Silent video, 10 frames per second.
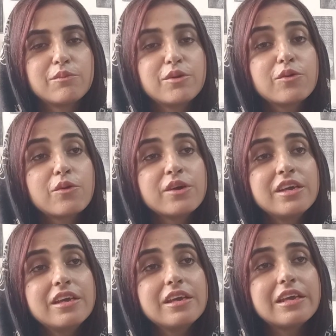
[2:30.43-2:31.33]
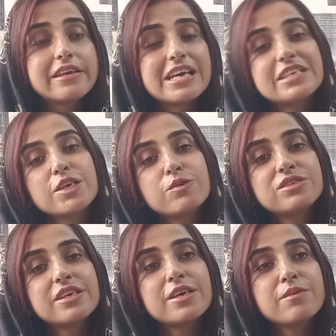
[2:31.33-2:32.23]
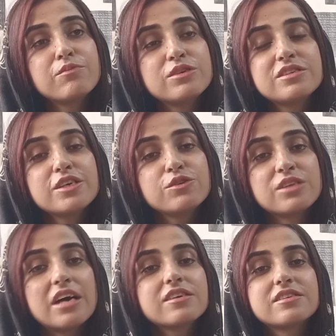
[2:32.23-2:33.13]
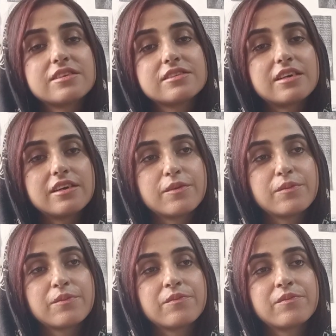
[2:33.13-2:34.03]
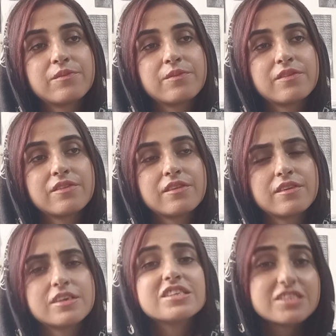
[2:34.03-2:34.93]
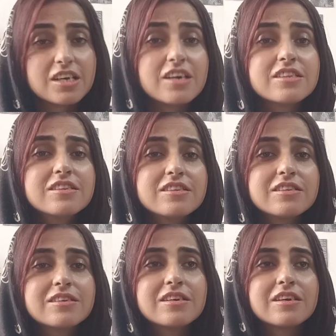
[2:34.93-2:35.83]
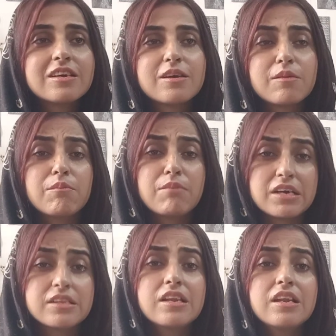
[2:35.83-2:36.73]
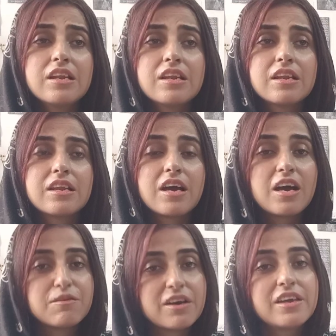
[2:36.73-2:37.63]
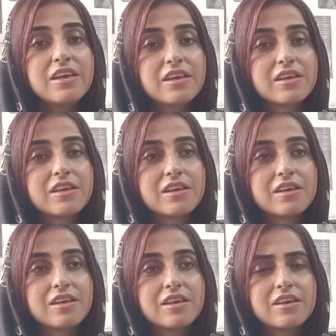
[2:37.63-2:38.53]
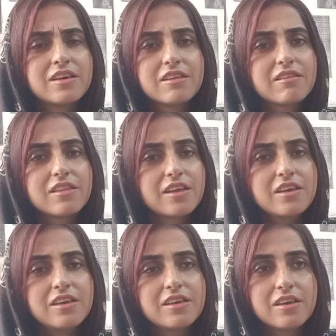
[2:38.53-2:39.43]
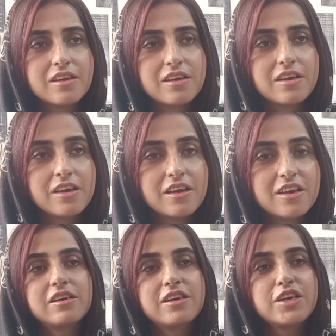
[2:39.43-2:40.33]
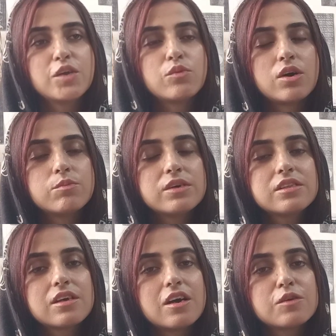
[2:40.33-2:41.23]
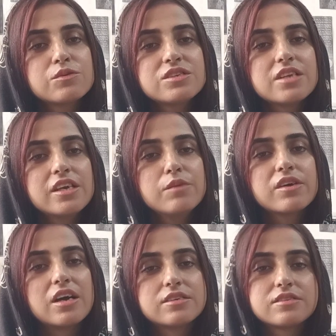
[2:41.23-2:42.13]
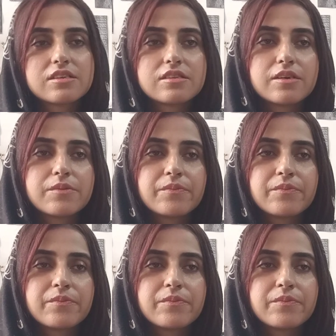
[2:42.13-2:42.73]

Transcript: फिर कोई कैसे उसे मुझसे जुदा कर सकता है चांद बादल हवाएं नहीं ये मोहब्बत का कुछ नहीं बिगाड़ सकते